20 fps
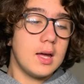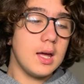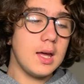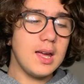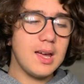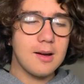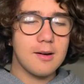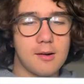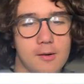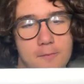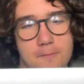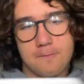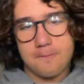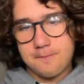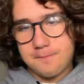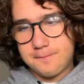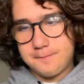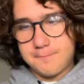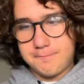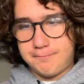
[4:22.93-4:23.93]
e
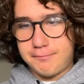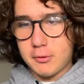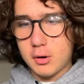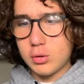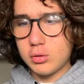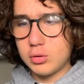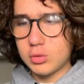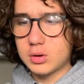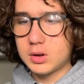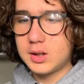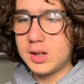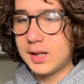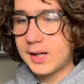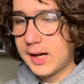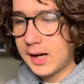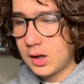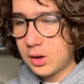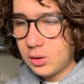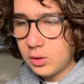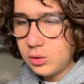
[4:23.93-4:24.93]
prodotti
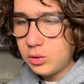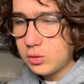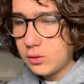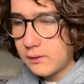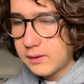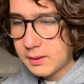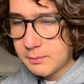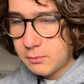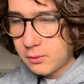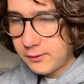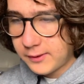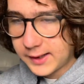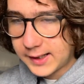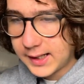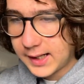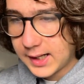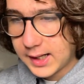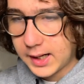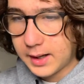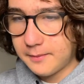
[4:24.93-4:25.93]
che non dovremmo
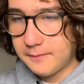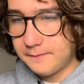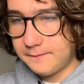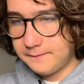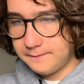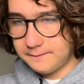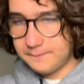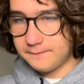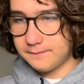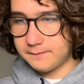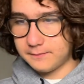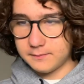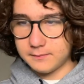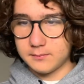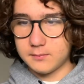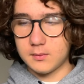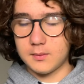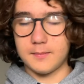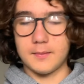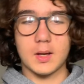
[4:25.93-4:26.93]
vedere.
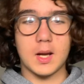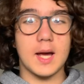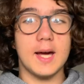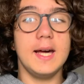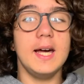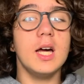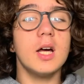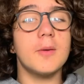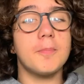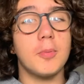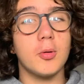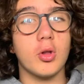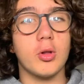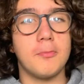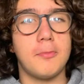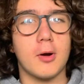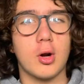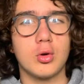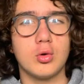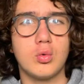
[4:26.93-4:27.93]
AirPods
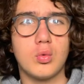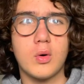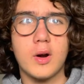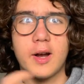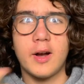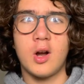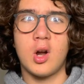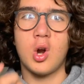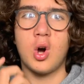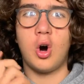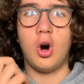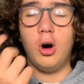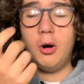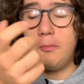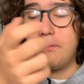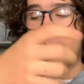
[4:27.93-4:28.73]
Pro 2 no,